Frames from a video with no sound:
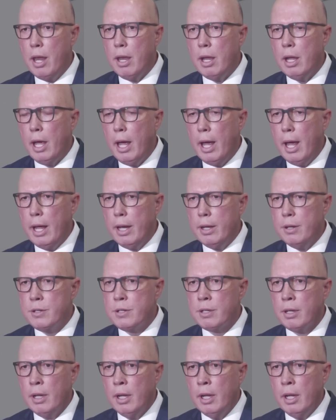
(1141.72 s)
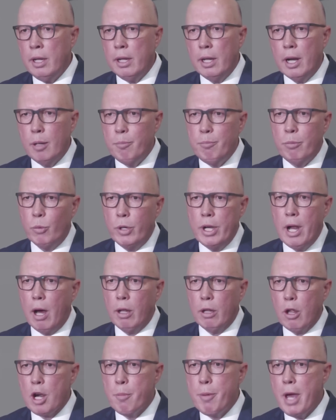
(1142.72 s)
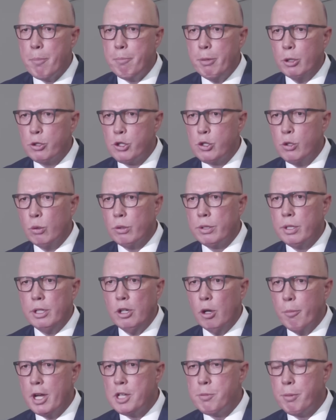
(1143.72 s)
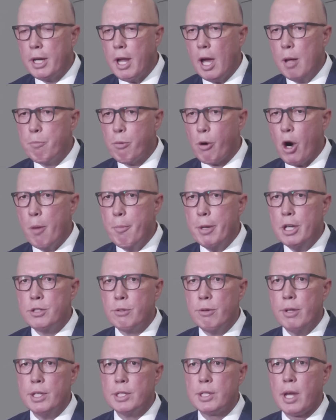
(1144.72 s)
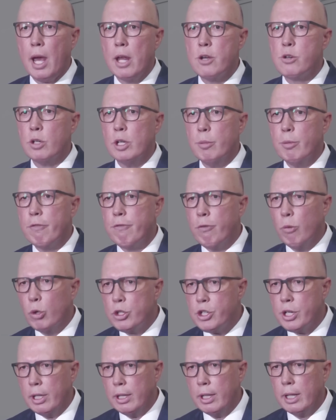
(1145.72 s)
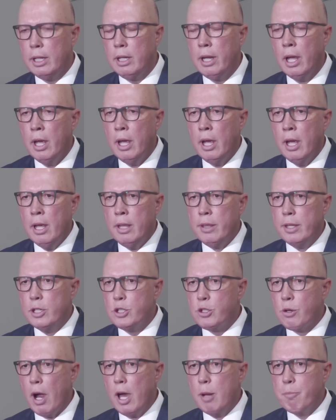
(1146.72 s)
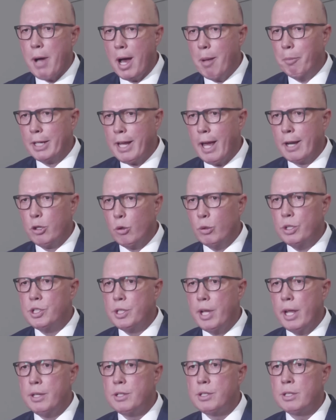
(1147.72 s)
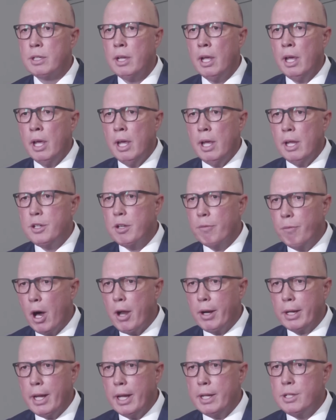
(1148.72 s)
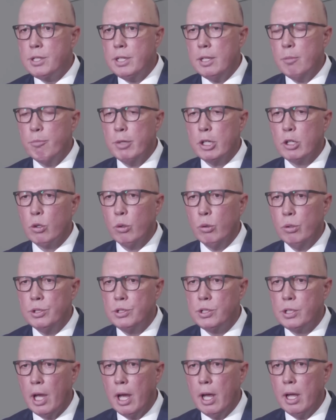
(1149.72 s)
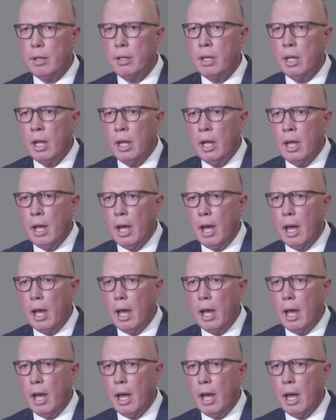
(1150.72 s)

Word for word: của ổng nhìn thì nó ông ít cười thành ra không có thân thiện và thậm chí có một kỳ cái bà Plibersek ở bên đảng lao động bà đã ví ổng ông này như là Lord Voldemort